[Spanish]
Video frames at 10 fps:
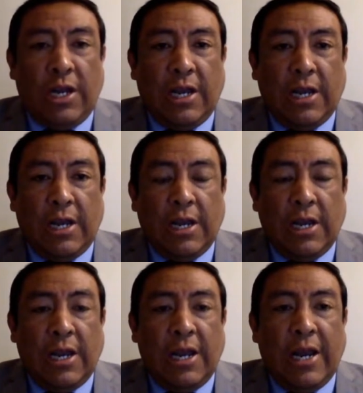
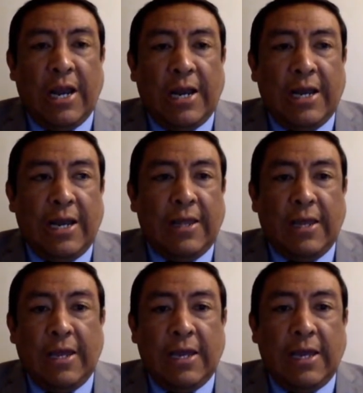en el área
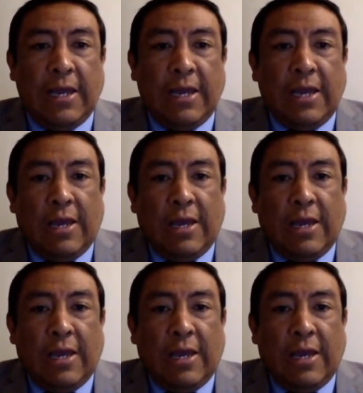de